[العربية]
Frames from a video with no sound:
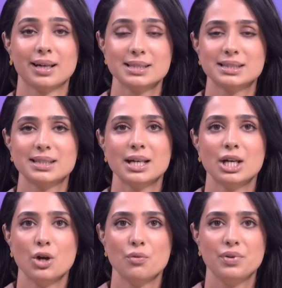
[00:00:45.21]
غزة
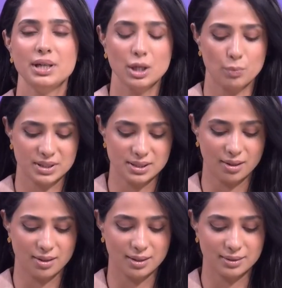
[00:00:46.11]
في
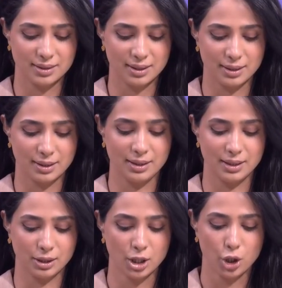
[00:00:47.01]
مساقات آه،
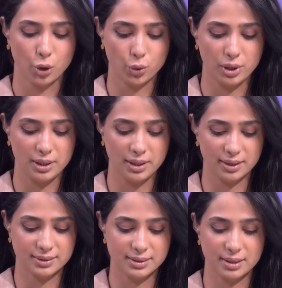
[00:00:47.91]
اذا
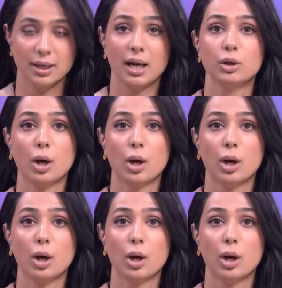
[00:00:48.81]
كلية آه،